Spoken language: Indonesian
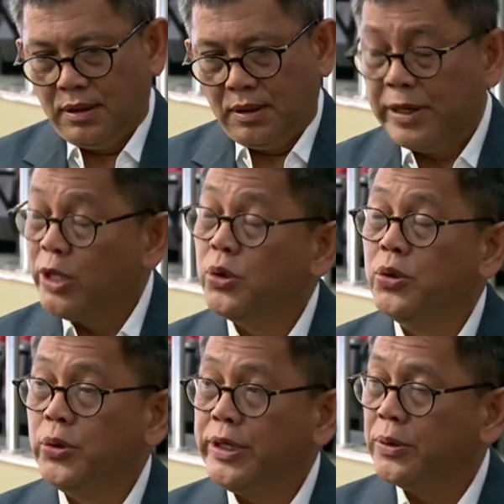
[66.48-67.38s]

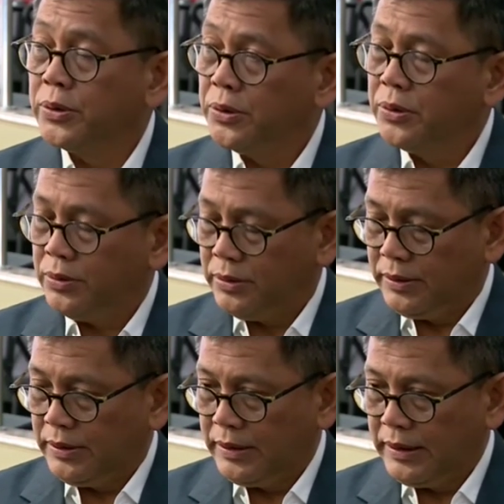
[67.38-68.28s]
menyetujui untuk
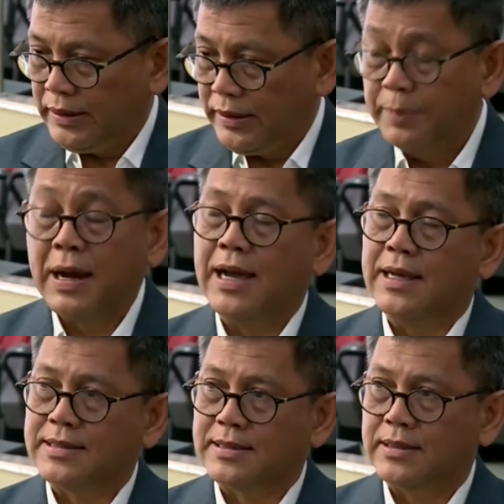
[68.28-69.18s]

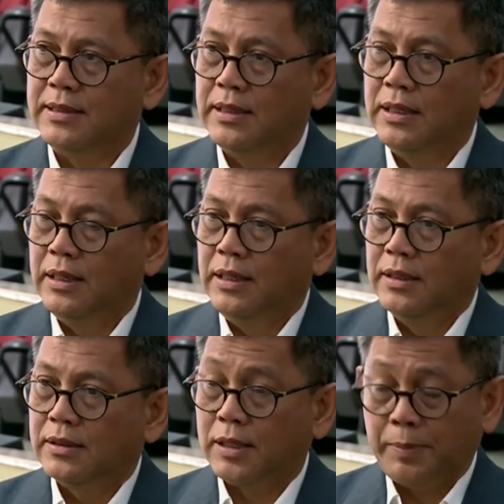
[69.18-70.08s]
dibahas
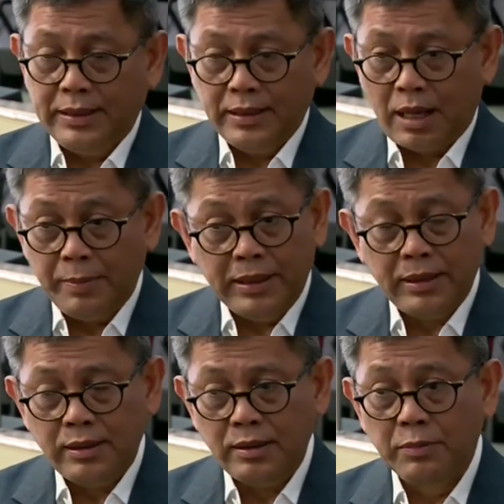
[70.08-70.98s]
tetapi
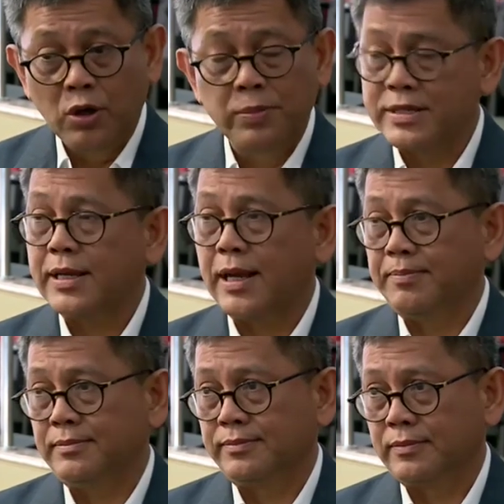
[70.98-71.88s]
kami belum bersikap
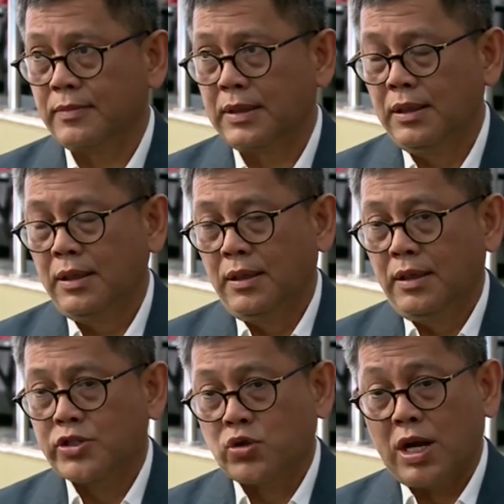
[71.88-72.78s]

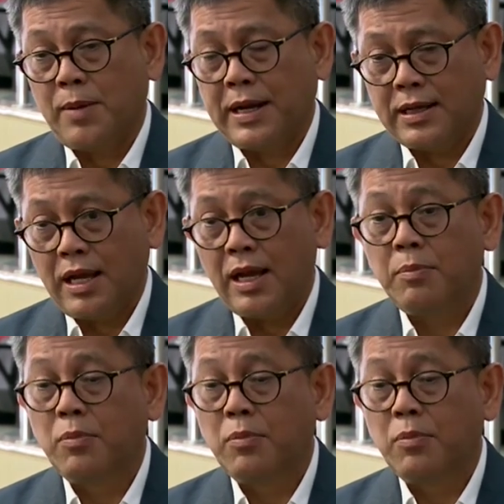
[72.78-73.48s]
soal apakah